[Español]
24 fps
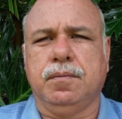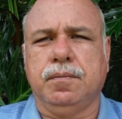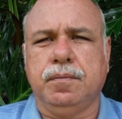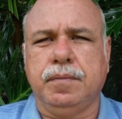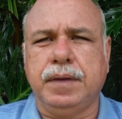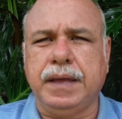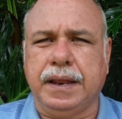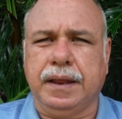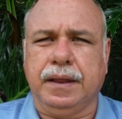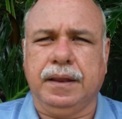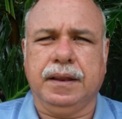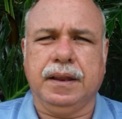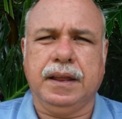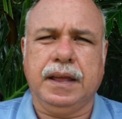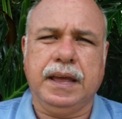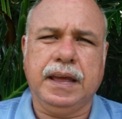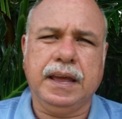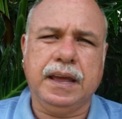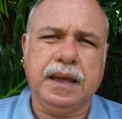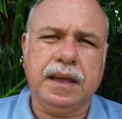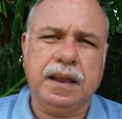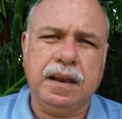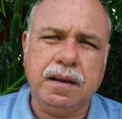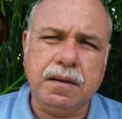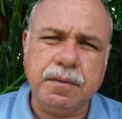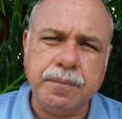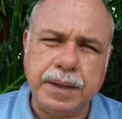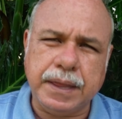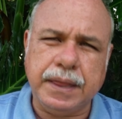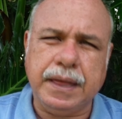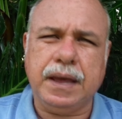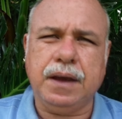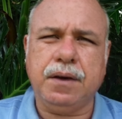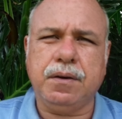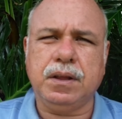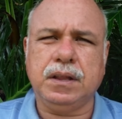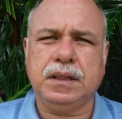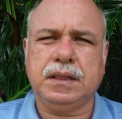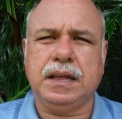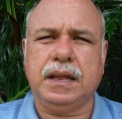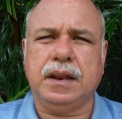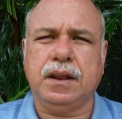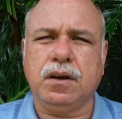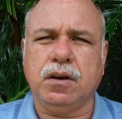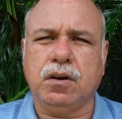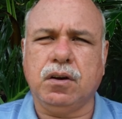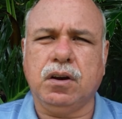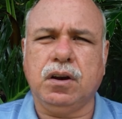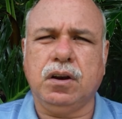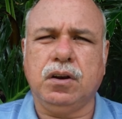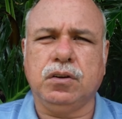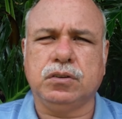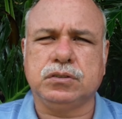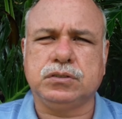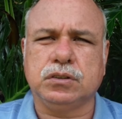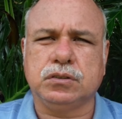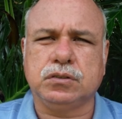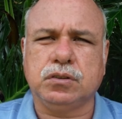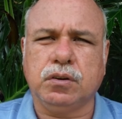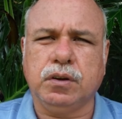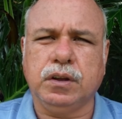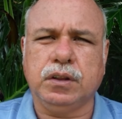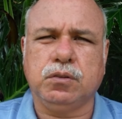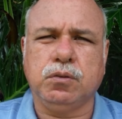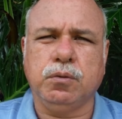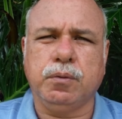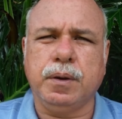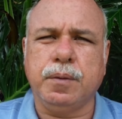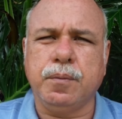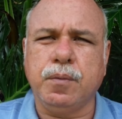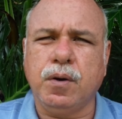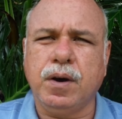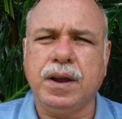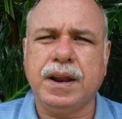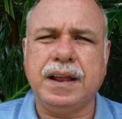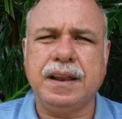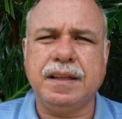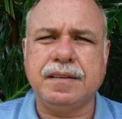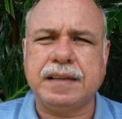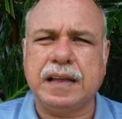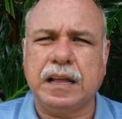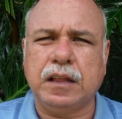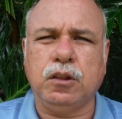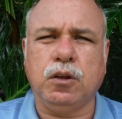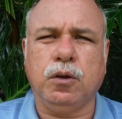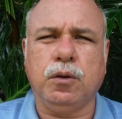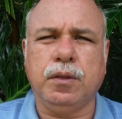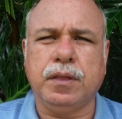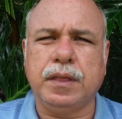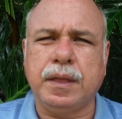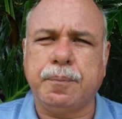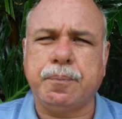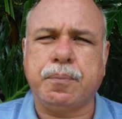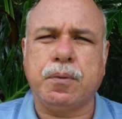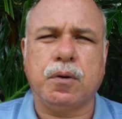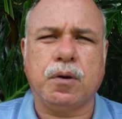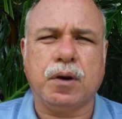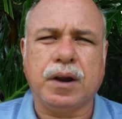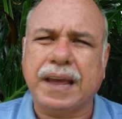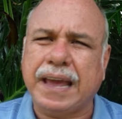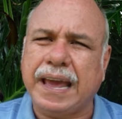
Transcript: Miren, en el video anterior nosotros estuvimos analizando de por